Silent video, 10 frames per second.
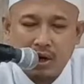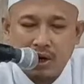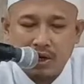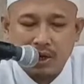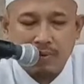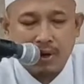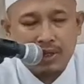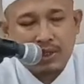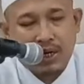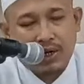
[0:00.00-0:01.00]
lan
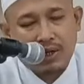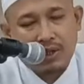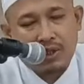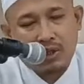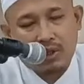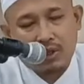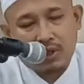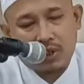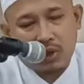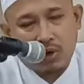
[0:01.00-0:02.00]
kiambake saged
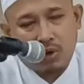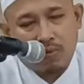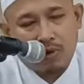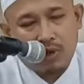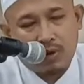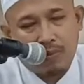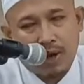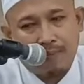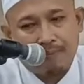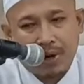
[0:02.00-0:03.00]
cara mboten
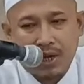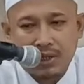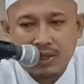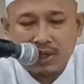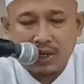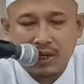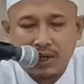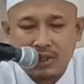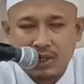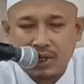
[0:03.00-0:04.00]
mlampah
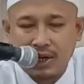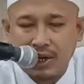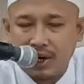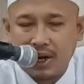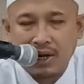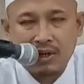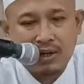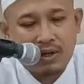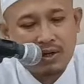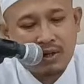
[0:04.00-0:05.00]
tinggine
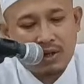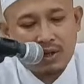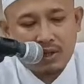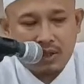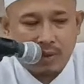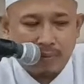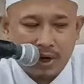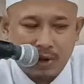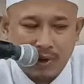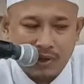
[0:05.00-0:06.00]
srengengenan
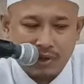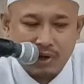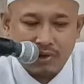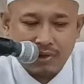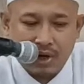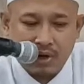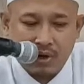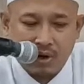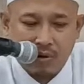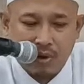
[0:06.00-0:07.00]
tapi lewat zil-zil
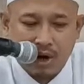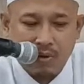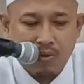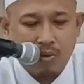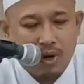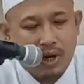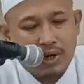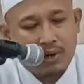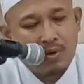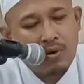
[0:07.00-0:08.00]
kala wau lah
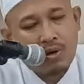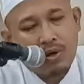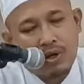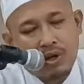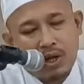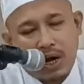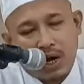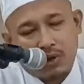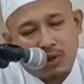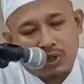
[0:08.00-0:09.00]
niku
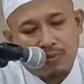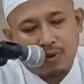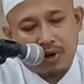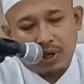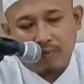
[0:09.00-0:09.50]
artosipun